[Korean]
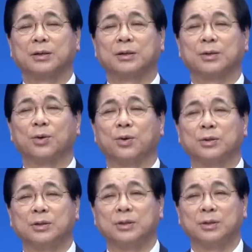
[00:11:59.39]
도로
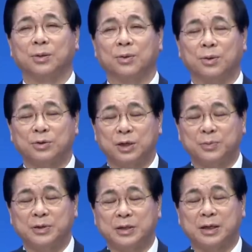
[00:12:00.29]
옷을
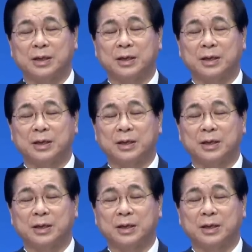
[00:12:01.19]
입은 채